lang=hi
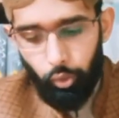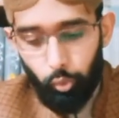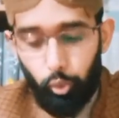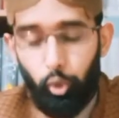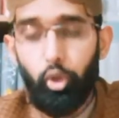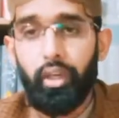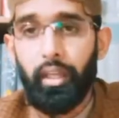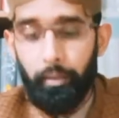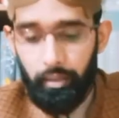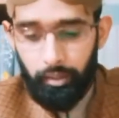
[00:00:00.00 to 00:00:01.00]
उन्होंने
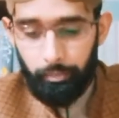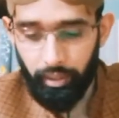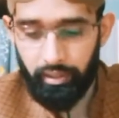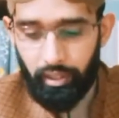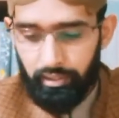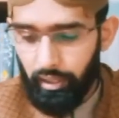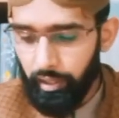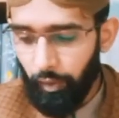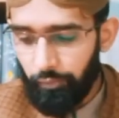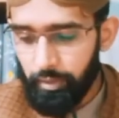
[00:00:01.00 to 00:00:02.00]
मन कतल
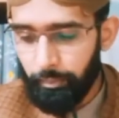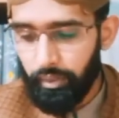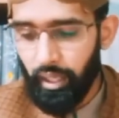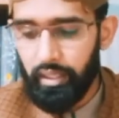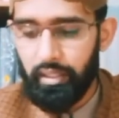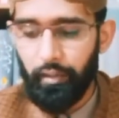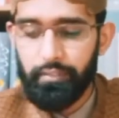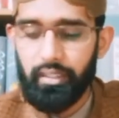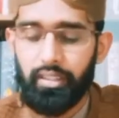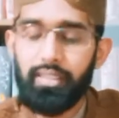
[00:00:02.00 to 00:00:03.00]
नफसम बिगैरी
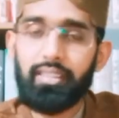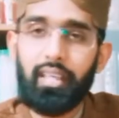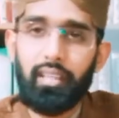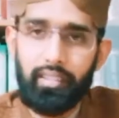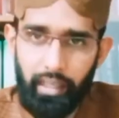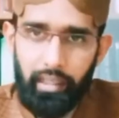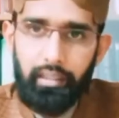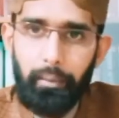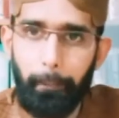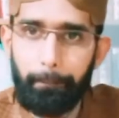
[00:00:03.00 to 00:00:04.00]
नफ्सिन इसके
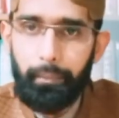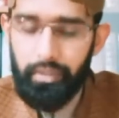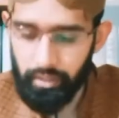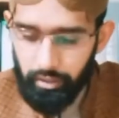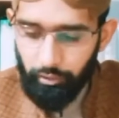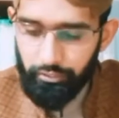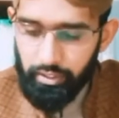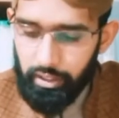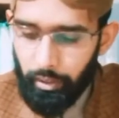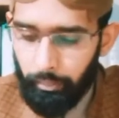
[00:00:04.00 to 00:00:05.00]
तहत इसकी
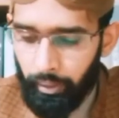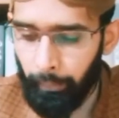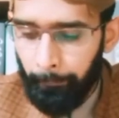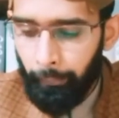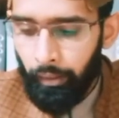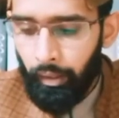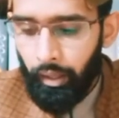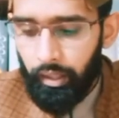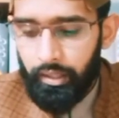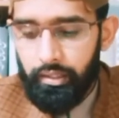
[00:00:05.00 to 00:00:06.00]
तफसीर में
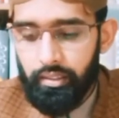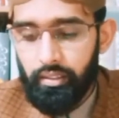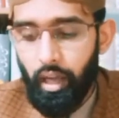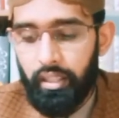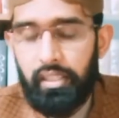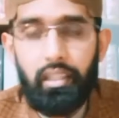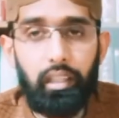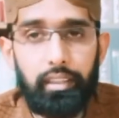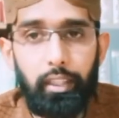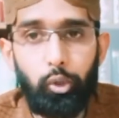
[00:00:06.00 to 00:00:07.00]
इंसानी
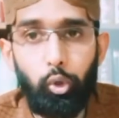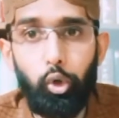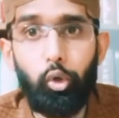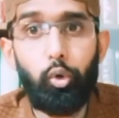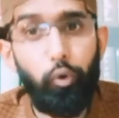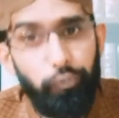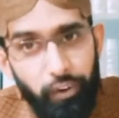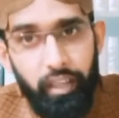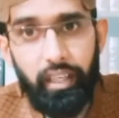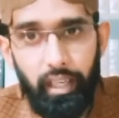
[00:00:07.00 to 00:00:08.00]
कत्ल को
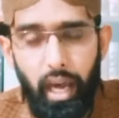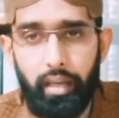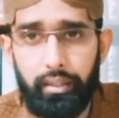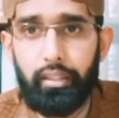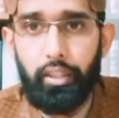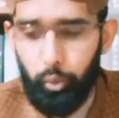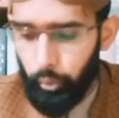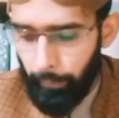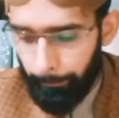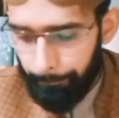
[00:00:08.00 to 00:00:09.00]
कुफर करार देते
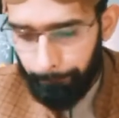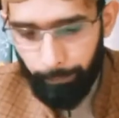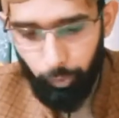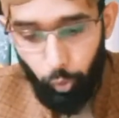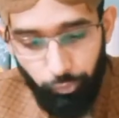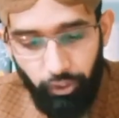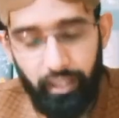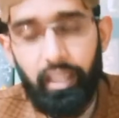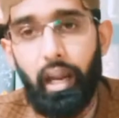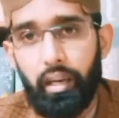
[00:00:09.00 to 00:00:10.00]
हुए
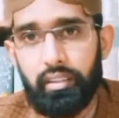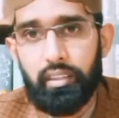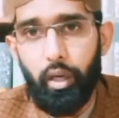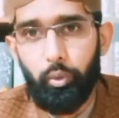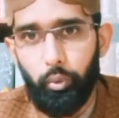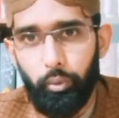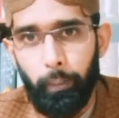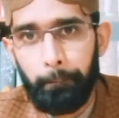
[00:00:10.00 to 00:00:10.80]
कुफर करार दिया उन्होंने